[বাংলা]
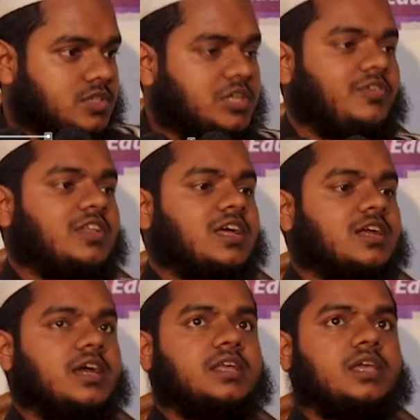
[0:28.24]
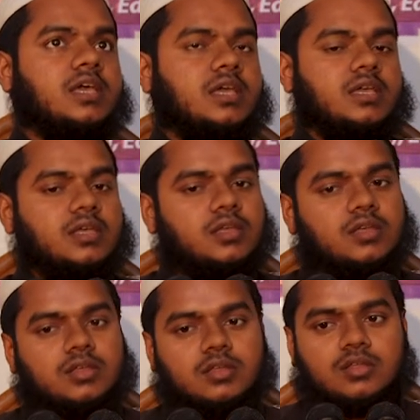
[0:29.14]
শেফাদানকারীকে
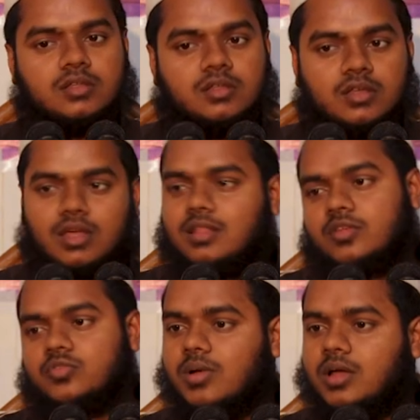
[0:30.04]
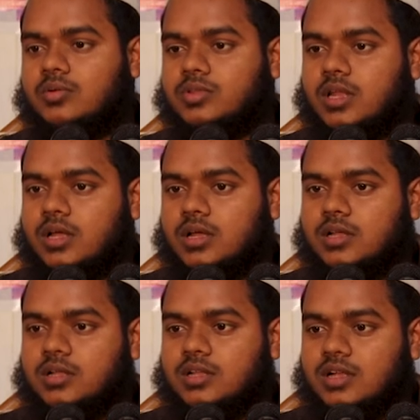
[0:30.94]
আল্লাহ হতালা
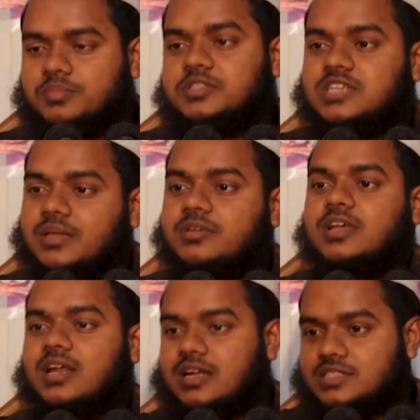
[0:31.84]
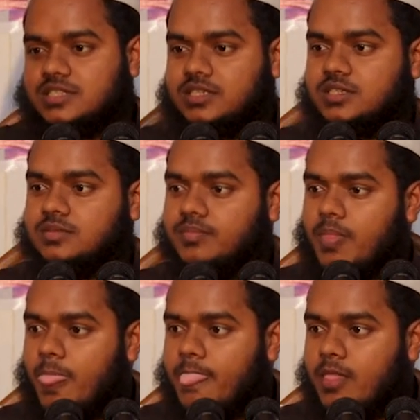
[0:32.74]
আপনি চাইবেন কার কাছে
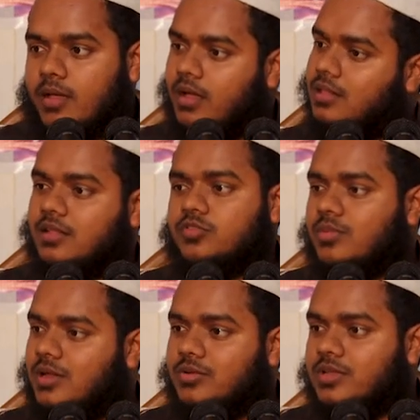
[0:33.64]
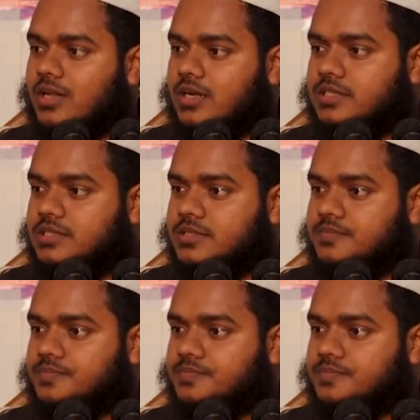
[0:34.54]
আল্লাহ হতালার কাছে